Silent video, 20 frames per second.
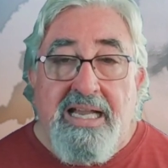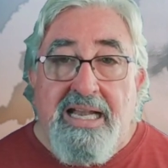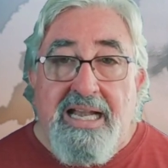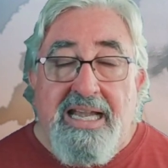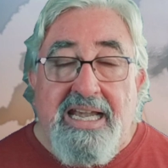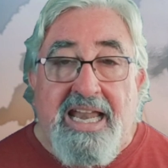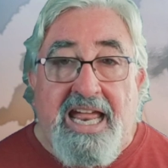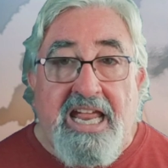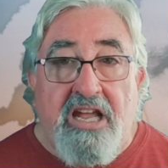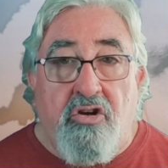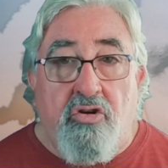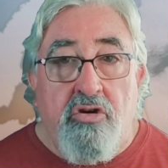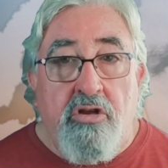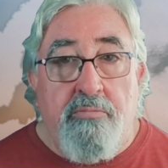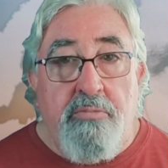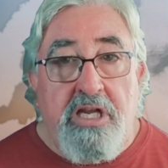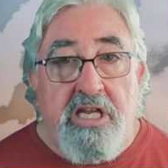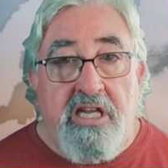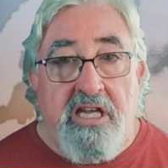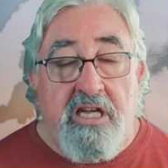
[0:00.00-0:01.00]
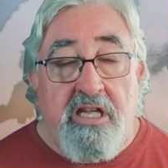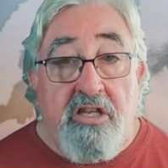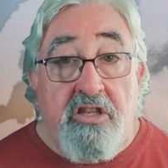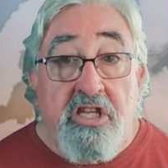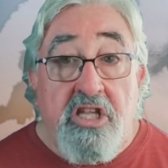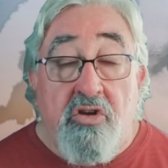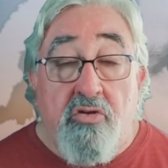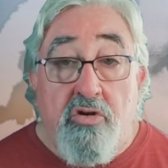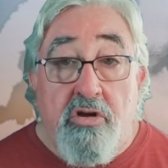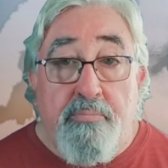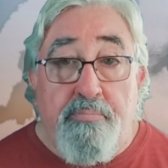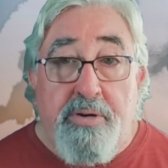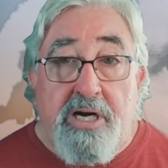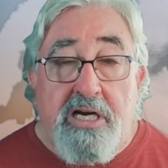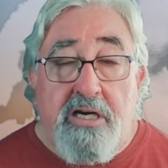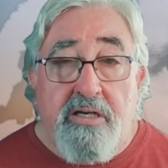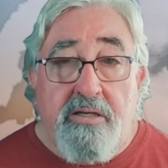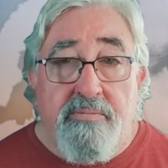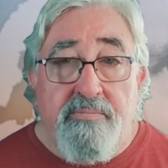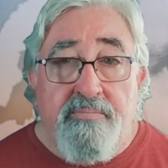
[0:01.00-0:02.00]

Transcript: la economía de Europa